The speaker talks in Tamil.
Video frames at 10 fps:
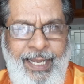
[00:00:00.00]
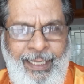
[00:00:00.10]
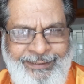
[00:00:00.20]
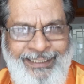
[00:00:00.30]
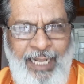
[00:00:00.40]

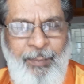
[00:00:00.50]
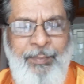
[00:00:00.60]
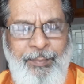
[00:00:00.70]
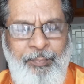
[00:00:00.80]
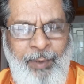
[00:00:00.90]
அதை நாம்
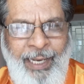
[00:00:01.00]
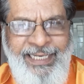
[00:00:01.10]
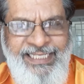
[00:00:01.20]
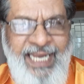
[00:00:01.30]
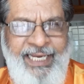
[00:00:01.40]

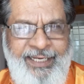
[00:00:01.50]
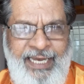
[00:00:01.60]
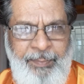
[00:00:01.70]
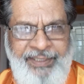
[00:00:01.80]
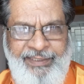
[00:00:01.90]
மாய்க என்றே
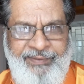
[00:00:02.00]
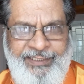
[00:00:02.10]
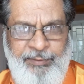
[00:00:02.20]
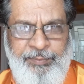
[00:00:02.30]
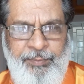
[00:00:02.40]
படிக்க
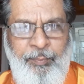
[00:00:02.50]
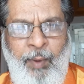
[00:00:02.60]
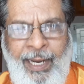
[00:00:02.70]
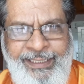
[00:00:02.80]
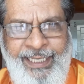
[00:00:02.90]
வேண்டும்
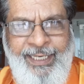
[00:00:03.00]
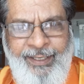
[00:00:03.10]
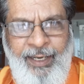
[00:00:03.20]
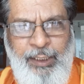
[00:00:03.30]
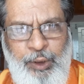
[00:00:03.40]
மாய்க
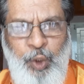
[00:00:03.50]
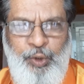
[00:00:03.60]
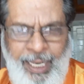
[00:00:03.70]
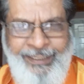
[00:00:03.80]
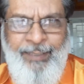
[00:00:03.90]
என்றால் டு
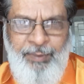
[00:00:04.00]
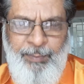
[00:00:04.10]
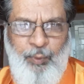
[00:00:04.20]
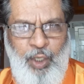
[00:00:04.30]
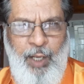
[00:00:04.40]
டை என்பது
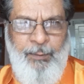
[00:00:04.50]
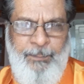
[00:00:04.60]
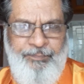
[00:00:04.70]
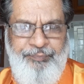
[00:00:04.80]
பொருளாகும்